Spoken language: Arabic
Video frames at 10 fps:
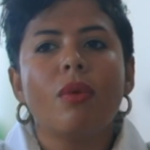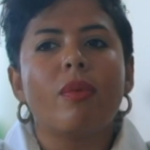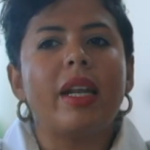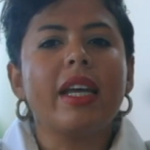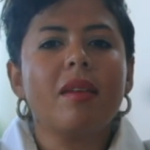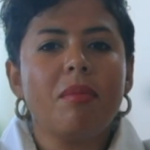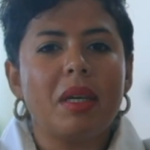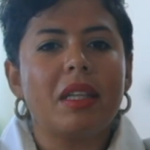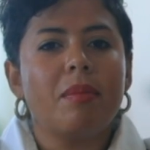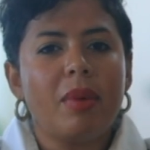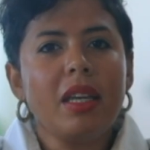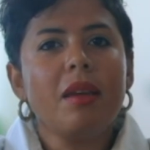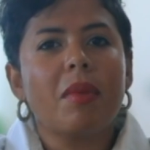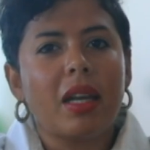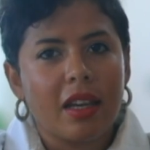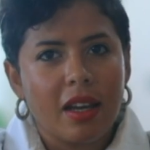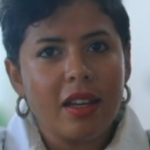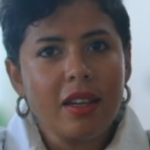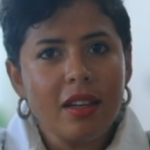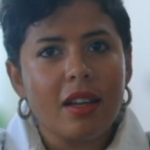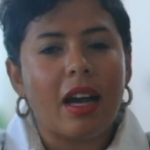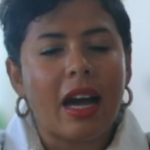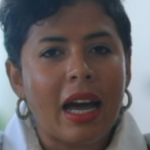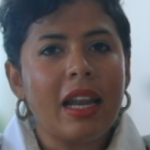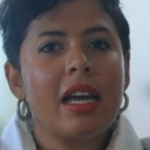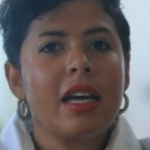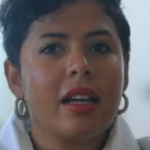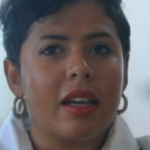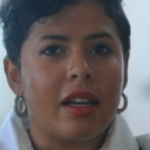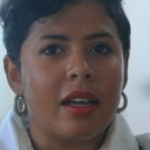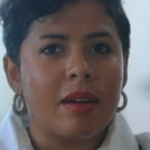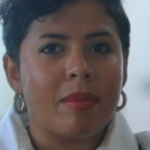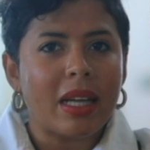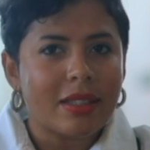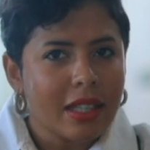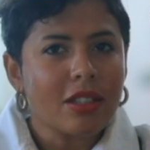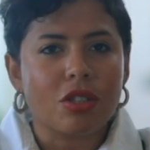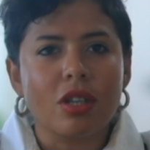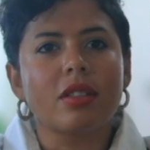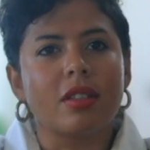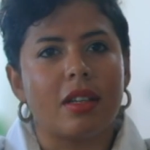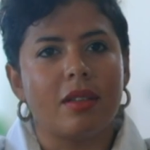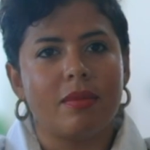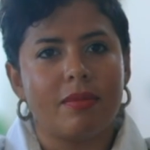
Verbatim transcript: ولكن بيتبني مانيكان على آه، مقاسات الشخص ده